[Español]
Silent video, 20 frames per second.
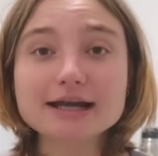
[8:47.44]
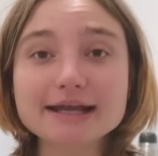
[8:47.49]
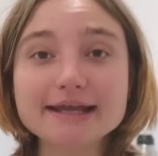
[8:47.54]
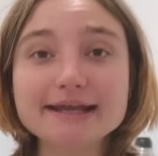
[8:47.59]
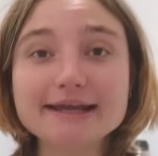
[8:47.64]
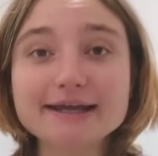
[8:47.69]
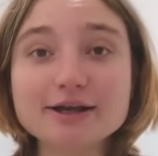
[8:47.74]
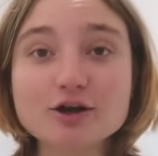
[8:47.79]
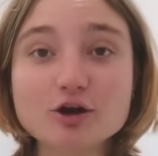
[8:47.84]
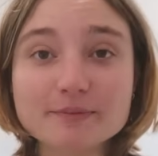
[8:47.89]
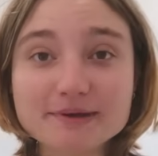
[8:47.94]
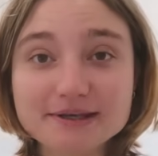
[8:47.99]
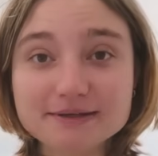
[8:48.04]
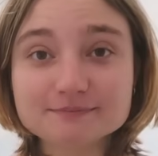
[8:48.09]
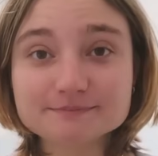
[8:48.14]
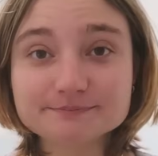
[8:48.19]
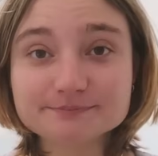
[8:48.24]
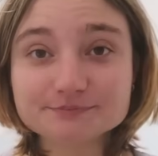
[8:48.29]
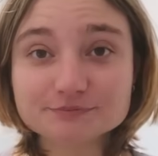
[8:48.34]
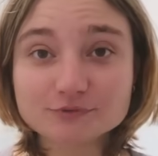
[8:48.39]
Eh,
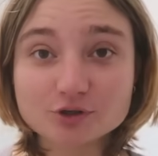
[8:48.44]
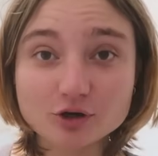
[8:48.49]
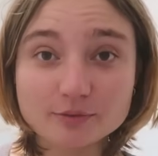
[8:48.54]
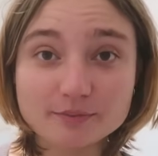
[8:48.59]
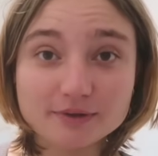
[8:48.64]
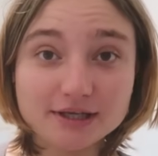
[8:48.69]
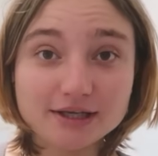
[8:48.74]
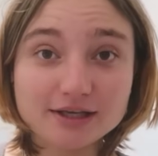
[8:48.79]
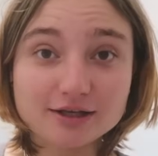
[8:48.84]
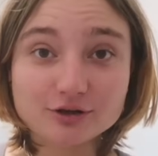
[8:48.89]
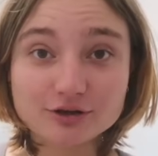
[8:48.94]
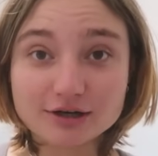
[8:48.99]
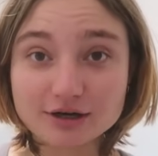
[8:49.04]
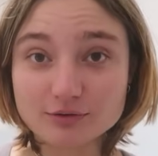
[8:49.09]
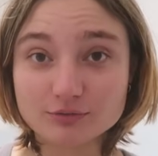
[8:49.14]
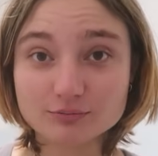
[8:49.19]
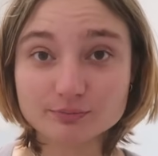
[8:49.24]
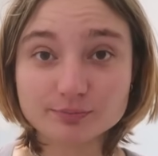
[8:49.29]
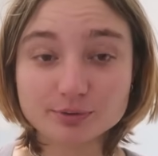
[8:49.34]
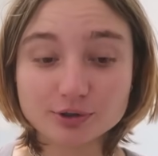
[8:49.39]
comí, comí
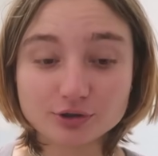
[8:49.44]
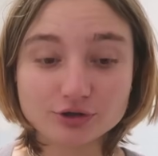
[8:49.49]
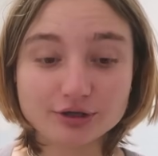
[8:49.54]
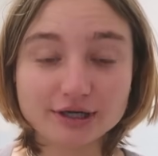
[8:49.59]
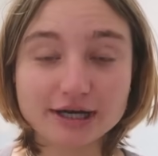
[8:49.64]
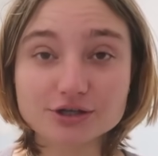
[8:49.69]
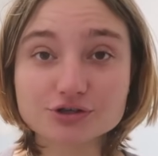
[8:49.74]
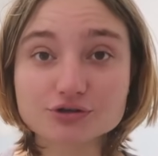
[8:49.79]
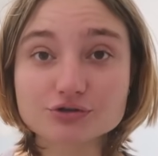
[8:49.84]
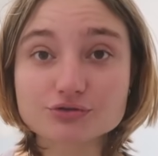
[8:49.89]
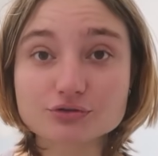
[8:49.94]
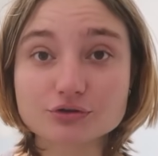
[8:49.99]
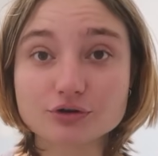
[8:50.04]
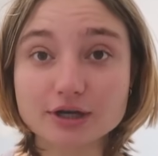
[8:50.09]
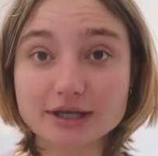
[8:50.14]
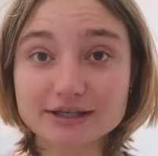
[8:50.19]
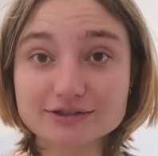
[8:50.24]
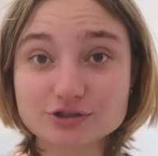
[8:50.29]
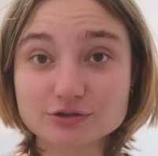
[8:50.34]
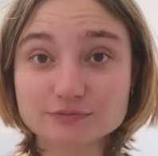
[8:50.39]
un poco de nachos
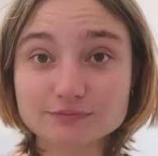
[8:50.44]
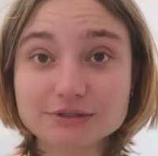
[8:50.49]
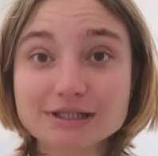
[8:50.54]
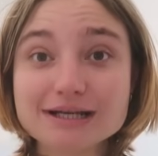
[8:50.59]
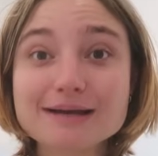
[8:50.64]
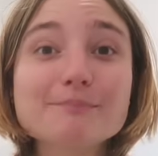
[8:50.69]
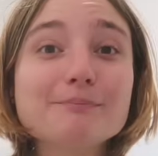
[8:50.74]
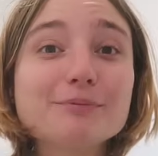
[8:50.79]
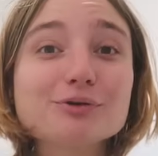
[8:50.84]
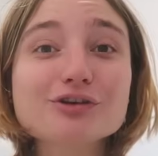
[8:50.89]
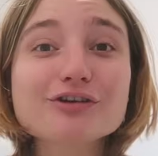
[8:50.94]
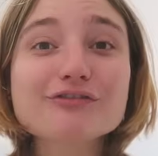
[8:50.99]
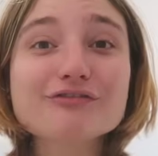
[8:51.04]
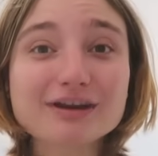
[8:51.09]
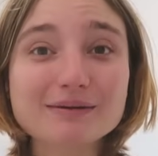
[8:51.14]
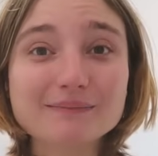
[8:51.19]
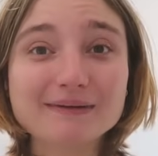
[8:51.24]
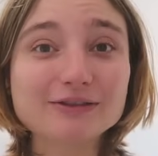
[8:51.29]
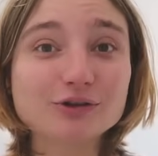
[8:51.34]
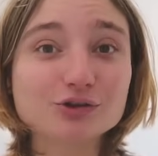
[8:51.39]
con queso. Me estoy
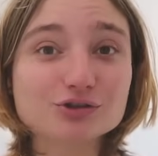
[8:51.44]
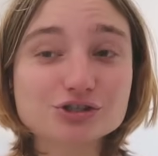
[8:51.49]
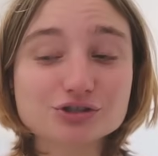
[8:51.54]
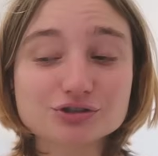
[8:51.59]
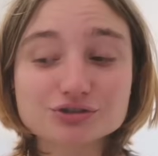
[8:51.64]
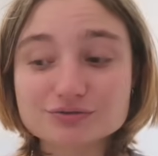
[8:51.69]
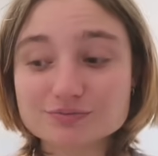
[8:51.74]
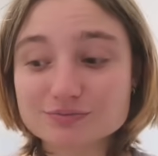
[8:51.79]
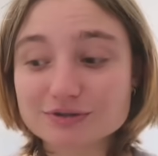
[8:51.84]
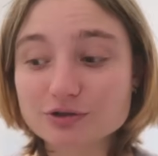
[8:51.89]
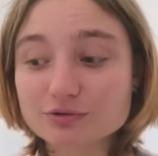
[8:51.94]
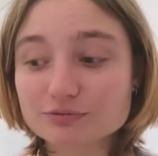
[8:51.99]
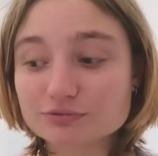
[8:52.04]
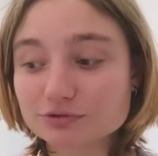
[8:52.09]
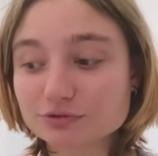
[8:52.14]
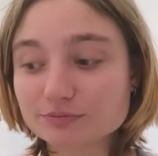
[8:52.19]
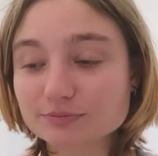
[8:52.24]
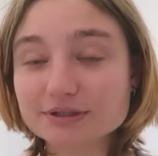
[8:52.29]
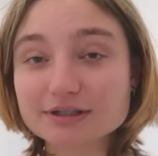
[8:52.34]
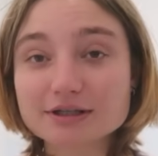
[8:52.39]
enfermando, chicos.
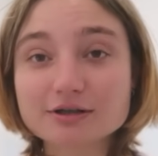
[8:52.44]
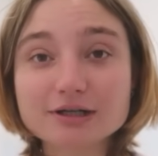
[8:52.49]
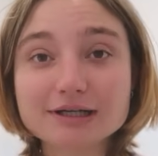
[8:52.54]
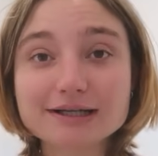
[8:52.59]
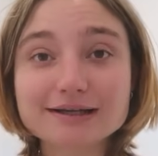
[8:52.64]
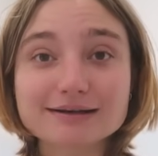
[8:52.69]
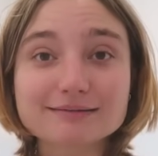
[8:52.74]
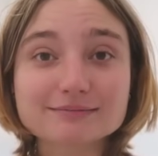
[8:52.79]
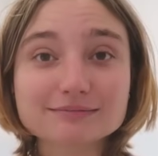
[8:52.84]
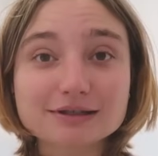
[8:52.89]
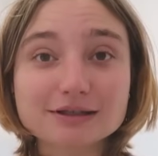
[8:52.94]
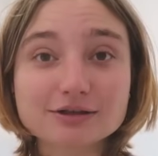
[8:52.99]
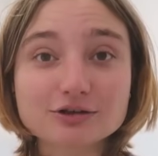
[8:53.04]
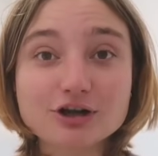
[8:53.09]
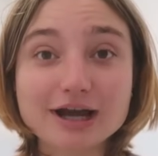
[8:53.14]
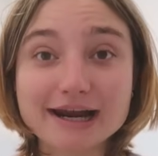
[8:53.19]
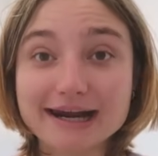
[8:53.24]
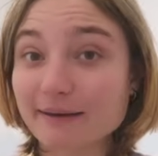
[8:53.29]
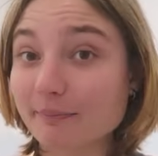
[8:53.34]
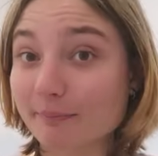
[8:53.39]
Tengo, me
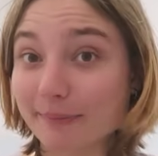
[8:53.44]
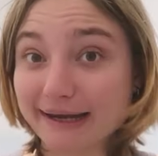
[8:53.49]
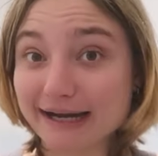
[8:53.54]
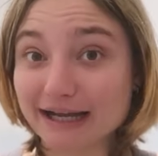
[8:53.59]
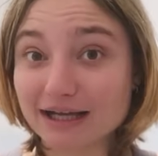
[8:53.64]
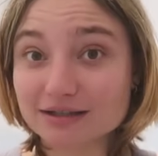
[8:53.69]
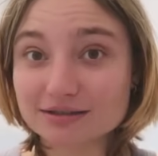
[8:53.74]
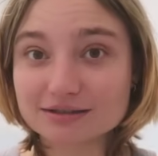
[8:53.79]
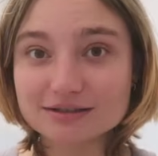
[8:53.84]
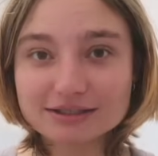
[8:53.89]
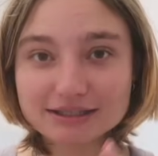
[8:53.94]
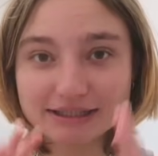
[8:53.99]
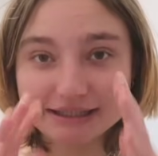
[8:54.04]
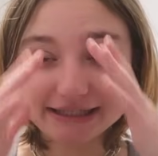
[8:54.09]
tengo carraspera.